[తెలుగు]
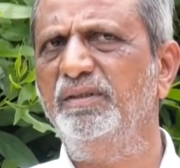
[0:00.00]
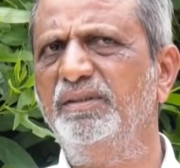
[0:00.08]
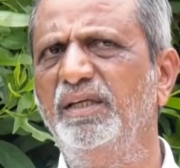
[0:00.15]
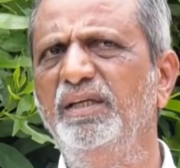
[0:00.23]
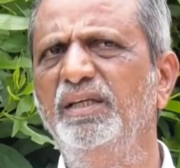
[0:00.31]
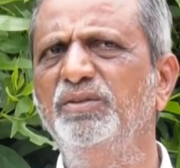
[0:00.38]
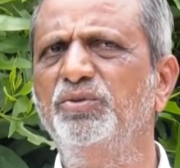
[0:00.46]

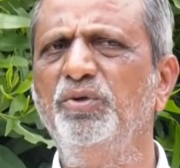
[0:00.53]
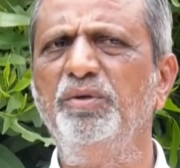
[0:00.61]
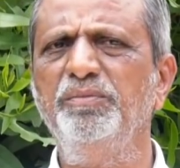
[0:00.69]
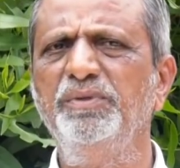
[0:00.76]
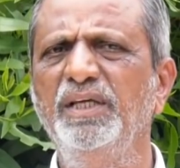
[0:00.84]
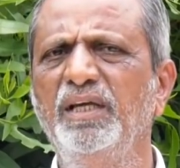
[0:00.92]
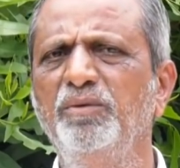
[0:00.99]
సార్ నేను
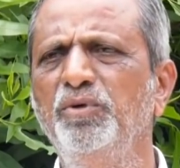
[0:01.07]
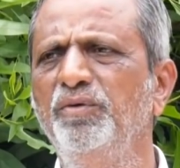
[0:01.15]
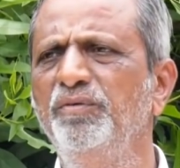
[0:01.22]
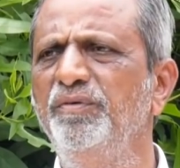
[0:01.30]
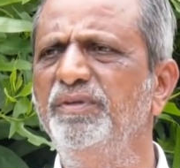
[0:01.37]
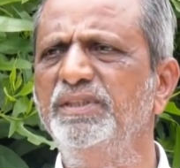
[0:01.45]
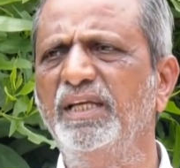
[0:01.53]
సోహం ధ్యానము
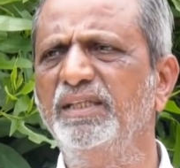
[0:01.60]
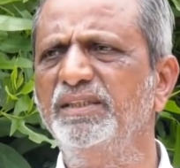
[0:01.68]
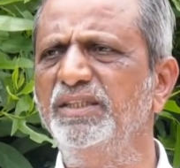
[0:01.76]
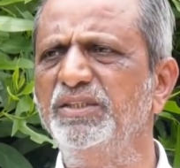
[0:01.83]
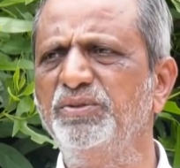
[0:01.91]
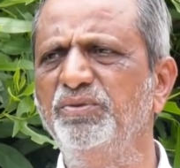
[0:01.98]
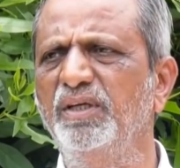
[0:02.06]
అవి ఇవి చాలా
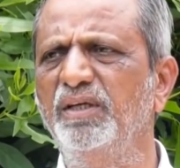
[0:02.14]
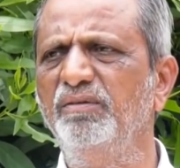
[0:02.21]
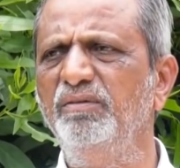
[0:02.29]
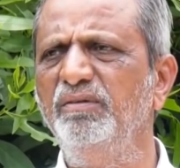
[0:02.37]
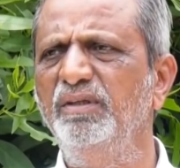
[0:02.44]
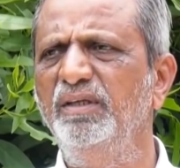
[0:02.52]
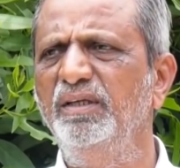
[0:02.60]
చేస్తున్నాను
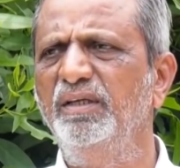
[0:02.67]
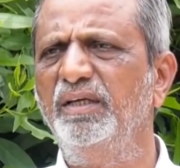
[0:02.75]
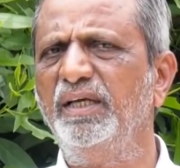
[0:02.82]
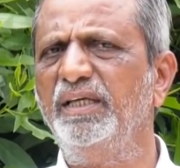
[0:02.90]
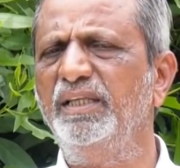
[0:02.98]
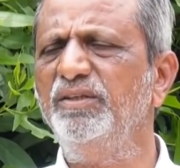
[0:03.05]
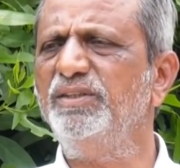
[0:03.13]

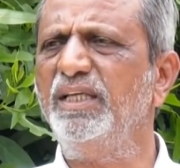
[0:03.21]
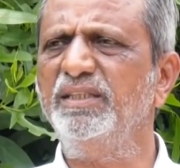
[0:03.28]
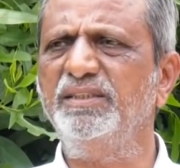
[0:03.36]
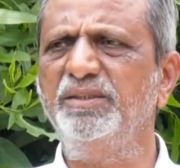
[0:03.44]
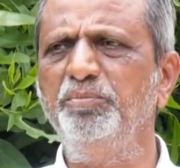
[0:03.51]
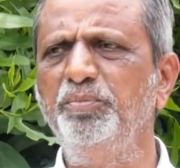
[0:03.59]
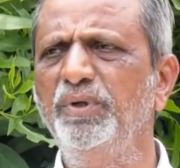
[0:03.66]
నాకు ఇది చాలా
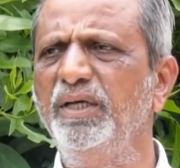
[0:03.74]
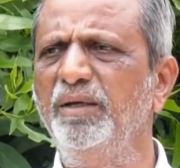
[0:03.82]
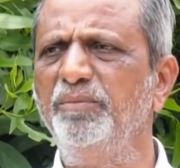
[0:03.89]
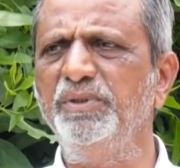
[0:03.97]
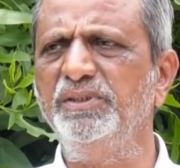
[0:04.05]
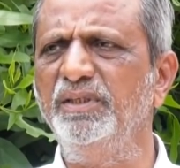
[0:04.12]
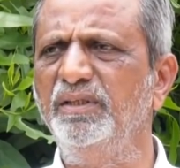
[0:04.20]
సింపుల్గా
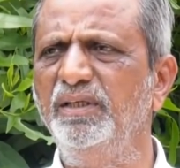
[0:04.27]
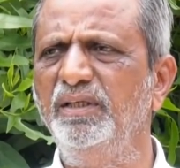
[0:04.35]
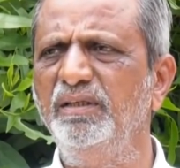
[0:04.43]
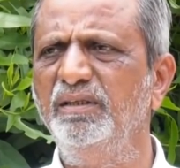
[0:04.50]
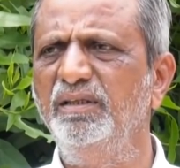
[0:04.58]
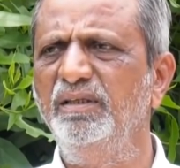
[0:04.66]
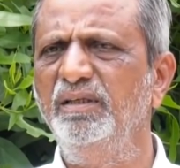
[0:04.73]
అనిపించింది
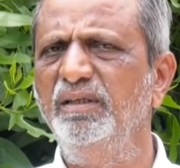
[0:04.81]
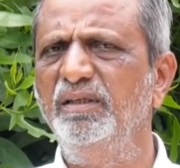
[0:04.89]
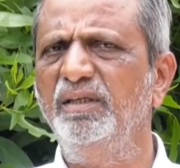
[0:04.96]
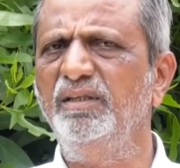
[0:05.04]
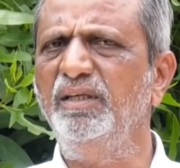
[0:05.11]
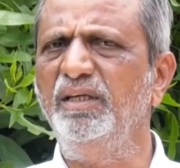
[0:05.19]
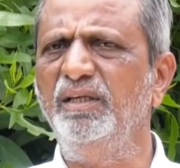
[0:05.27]

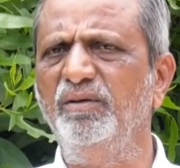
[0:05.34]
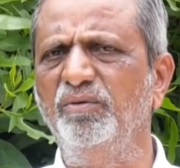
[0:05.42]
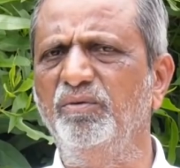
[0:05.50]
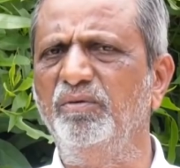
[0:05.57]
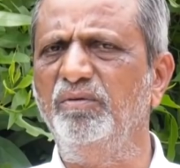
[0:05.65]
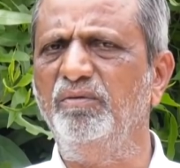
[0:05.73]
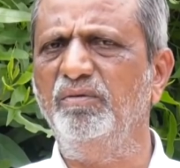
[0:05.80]
ఇది నేను
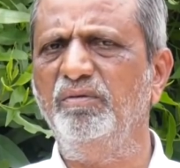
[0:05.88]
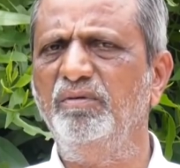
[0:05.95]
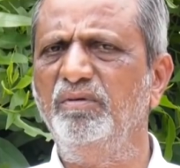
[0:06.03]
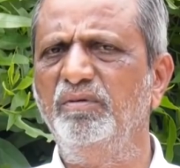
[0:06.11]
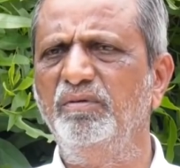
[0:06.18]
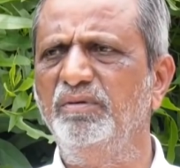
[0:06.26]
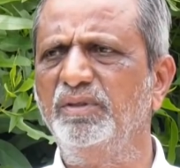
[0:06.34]

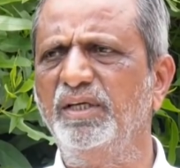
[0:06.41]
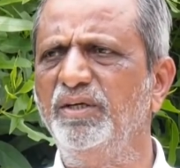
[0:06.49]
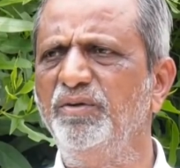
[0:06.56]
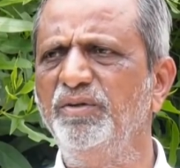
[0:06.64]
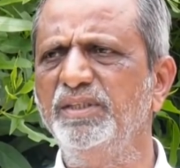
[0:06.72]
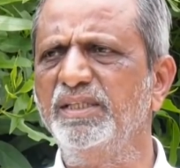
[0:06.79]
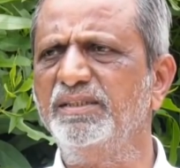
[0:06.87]

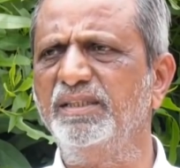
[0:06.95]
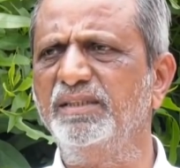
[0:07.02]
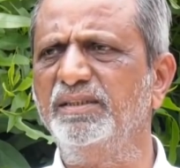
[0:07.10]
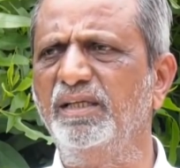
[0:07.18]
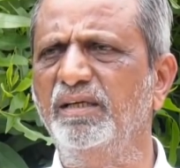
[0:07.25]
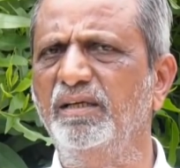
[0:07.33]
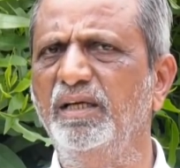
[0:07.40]
కంటిన్యూ చేస్తాను
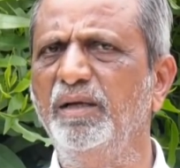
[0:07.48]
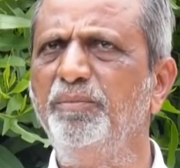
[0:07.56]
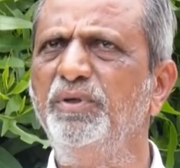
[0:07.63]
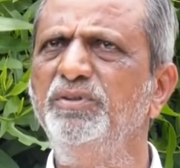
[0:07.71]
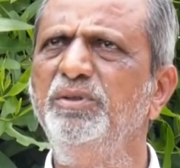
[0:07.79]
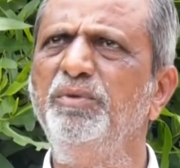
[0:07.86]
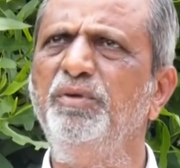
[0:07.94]
సార్ అని
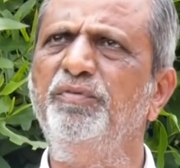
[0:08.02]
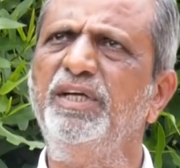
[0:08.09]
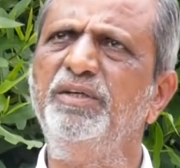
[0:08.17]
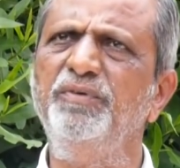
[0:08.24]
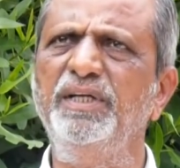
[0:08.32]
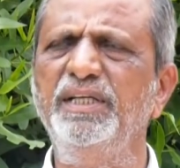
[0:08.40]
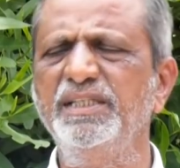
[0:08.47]
రేపటి నుంచి మీరు
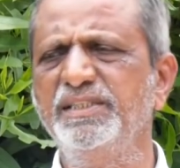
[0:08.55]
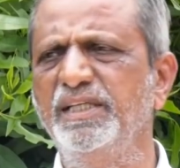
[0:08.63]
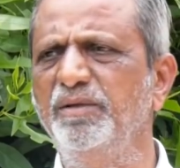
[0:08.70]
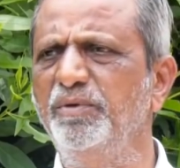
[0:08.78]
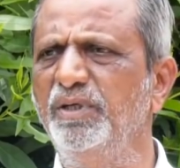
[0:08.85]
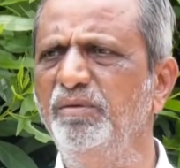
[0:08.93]
ఫార్టీ వన్ డేస్ చేయండి